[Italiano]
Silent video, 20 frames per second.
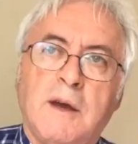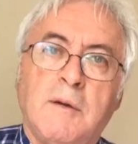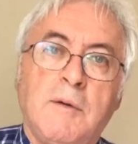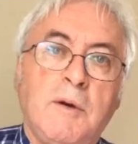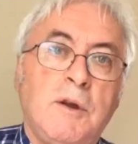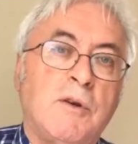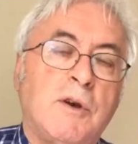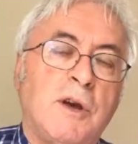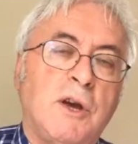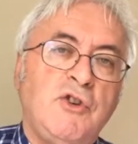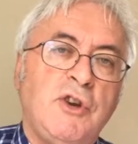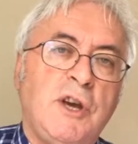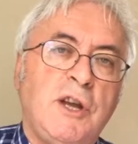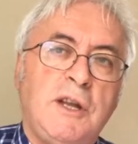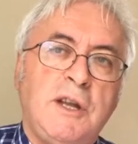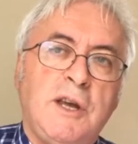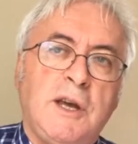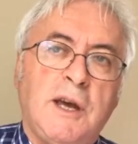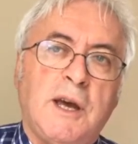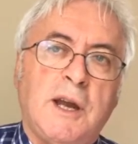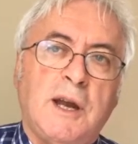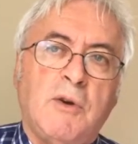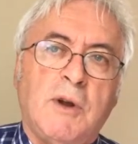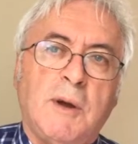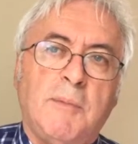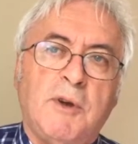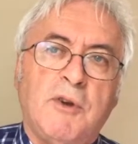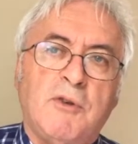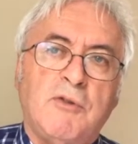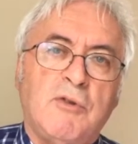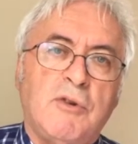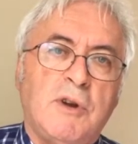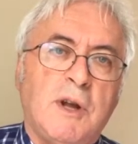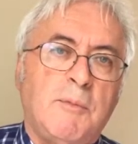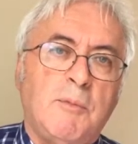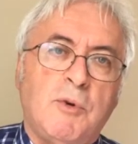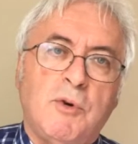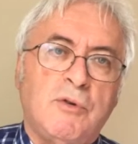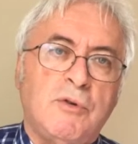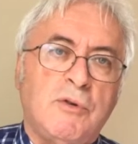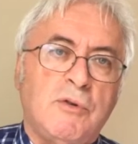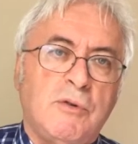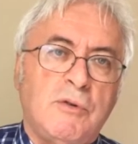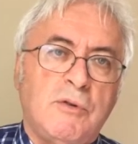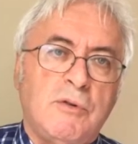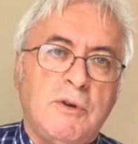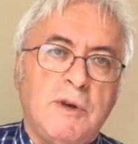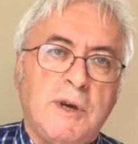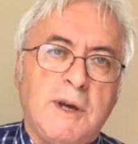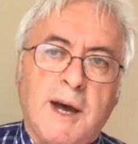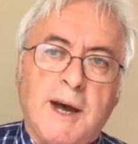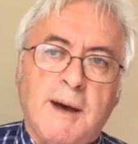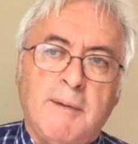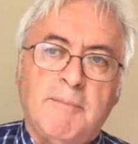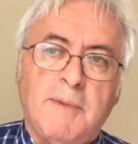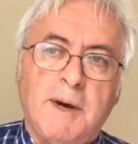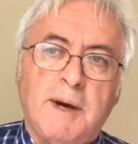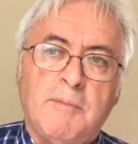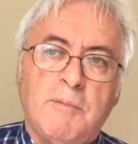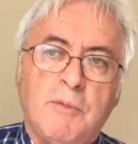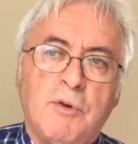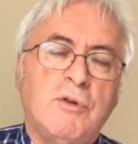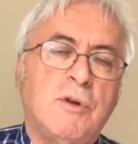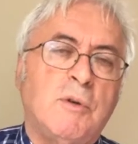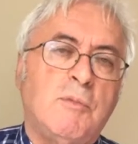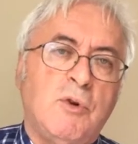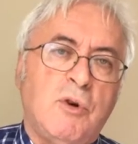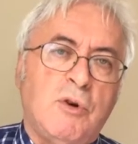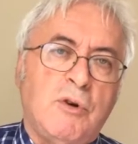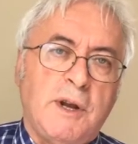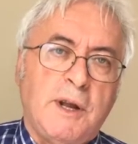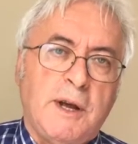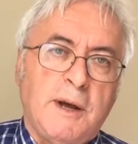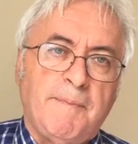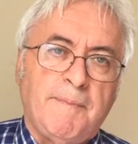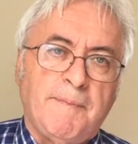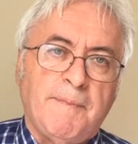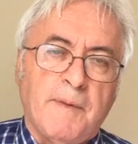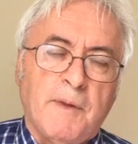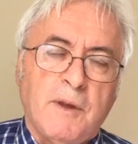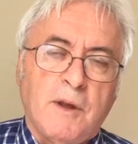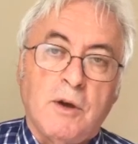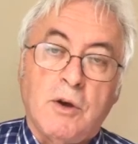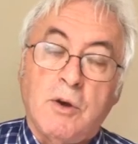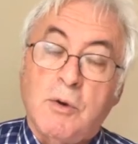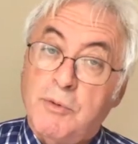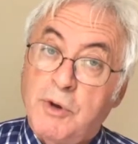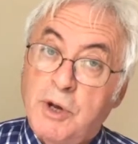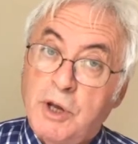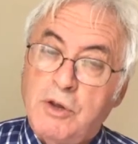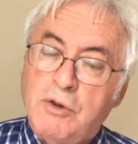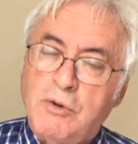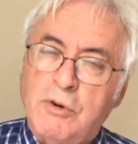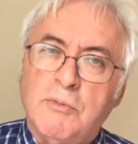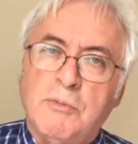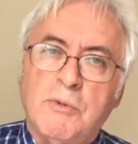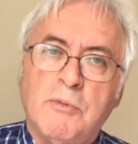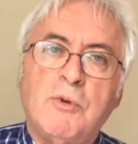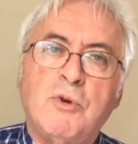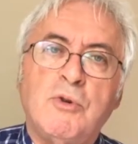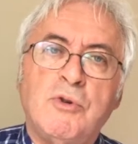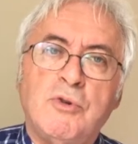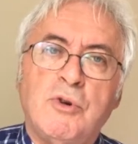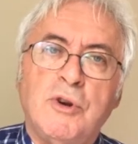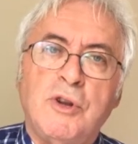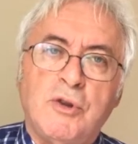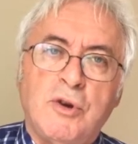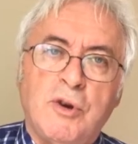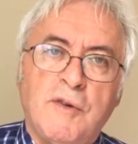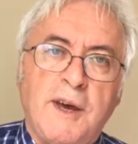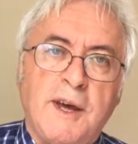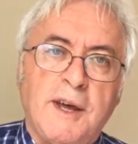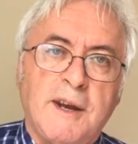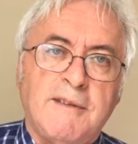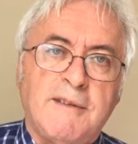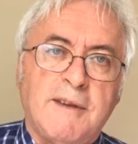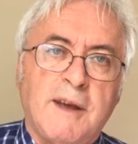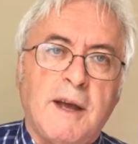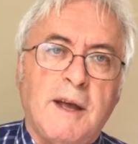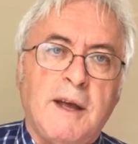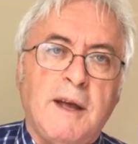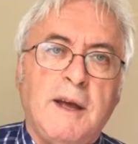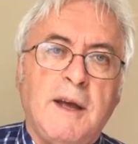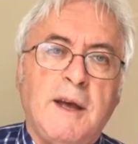Guido Cagetti era una persona molto in gamba, molto buona, come ho detto, molto introversa.